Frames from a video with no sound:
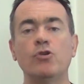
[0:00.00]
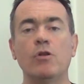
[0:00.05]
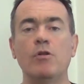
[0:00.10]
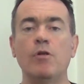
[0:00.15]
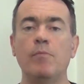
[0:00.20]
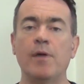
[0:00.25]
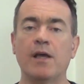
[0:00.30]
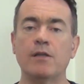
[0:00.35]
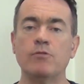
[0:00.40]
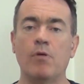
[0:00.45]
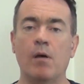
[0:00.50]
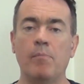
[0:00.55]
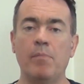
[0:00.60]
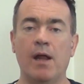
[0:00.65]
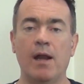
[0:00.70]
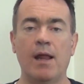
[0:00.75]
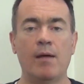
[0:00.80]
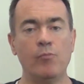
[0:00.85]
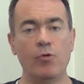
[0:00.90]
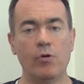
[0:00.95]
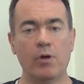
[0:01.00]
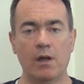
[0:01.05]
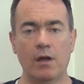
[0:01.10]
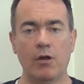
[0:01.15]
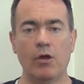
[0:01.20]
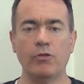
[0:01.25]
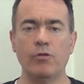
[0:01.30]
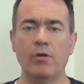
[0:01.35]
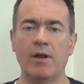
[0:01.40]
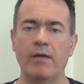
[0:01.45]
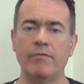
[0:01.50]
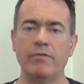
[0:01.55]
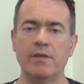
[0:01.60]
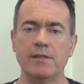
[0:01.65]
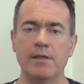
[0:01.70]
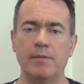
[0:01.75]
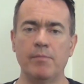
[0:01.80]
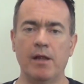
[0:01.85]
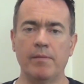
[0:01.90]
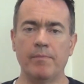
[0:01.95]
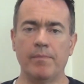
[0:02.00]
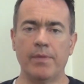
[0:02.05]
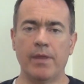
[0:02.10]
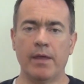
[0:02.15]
je ne le perçois pas. L'amour est de l'ordre de l'invisible.